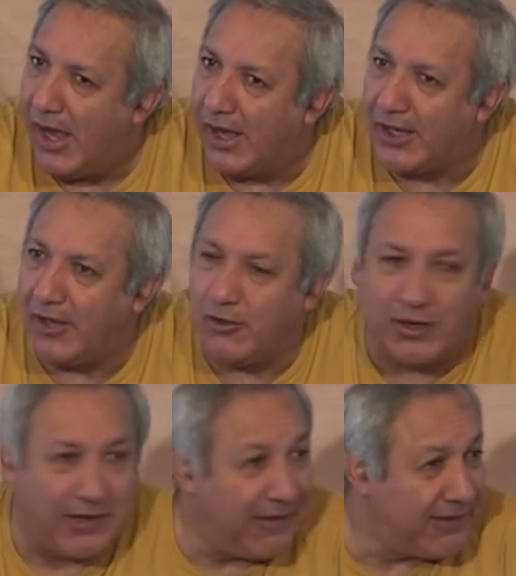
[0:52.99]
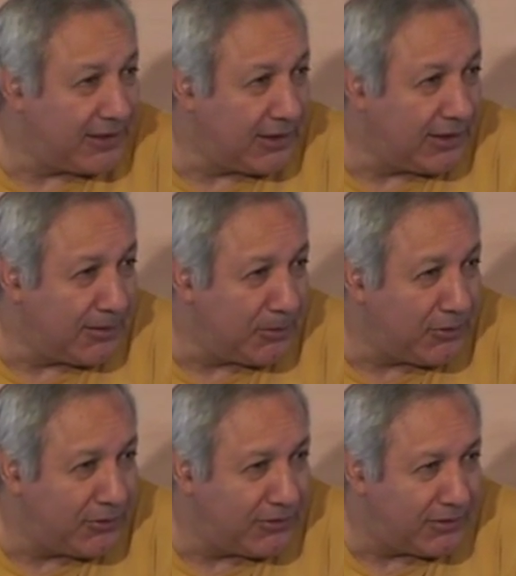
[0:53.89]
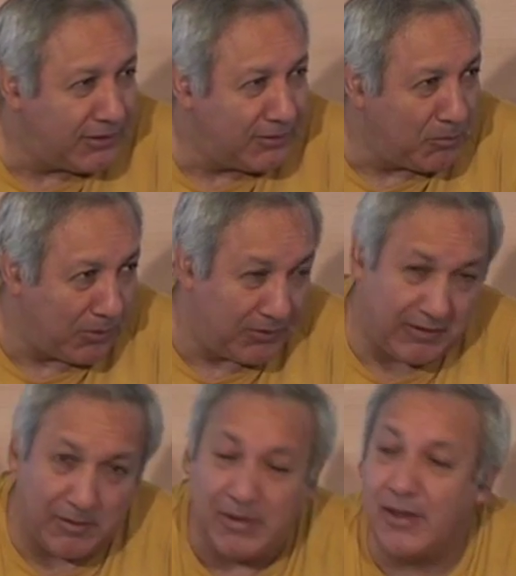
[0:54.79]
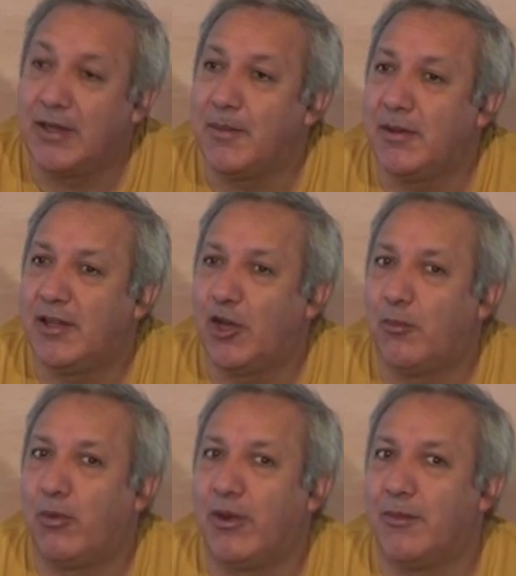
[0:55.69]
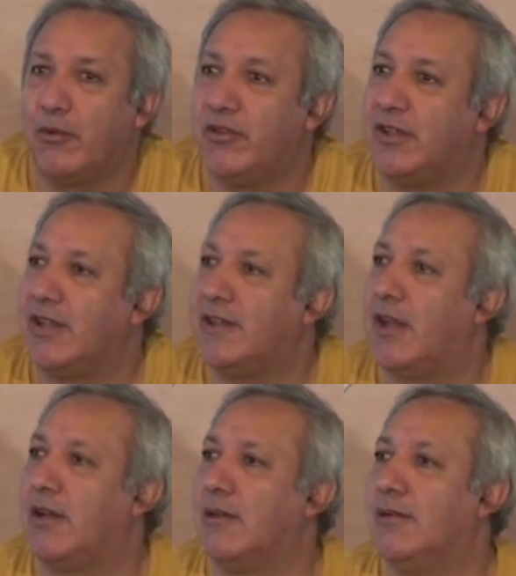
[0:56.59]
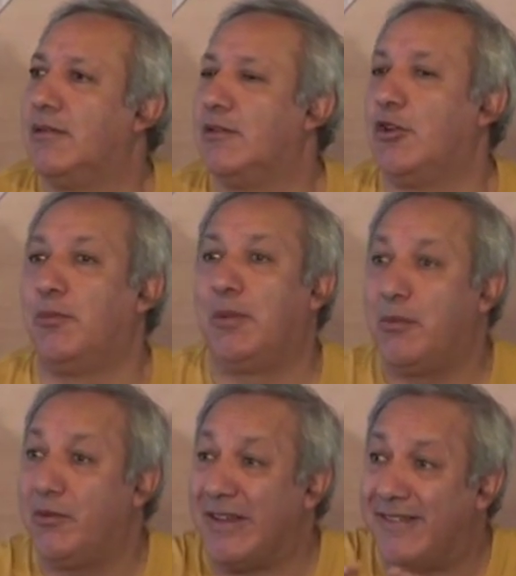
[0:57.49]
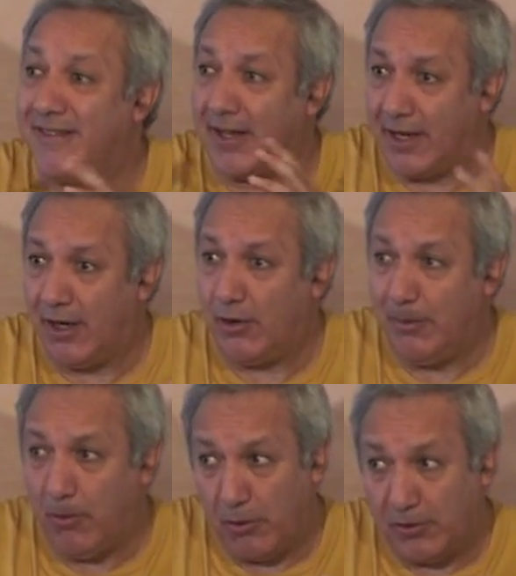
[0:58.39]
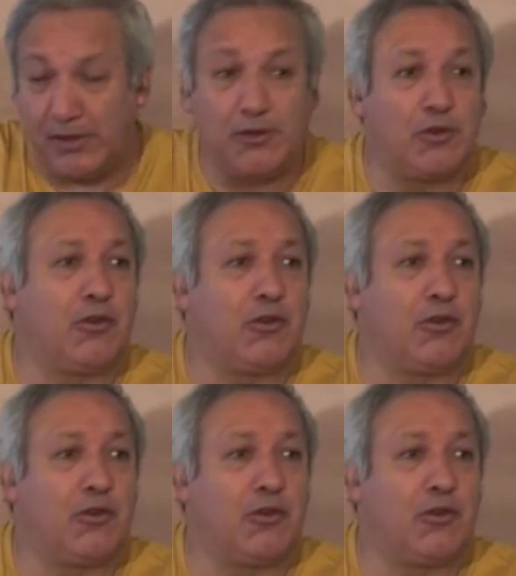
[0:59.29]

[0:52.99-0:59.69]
Aquello que desatendemos, pues evidentemente no podemos detectarlo, no podemos destacarlo y por lo tanto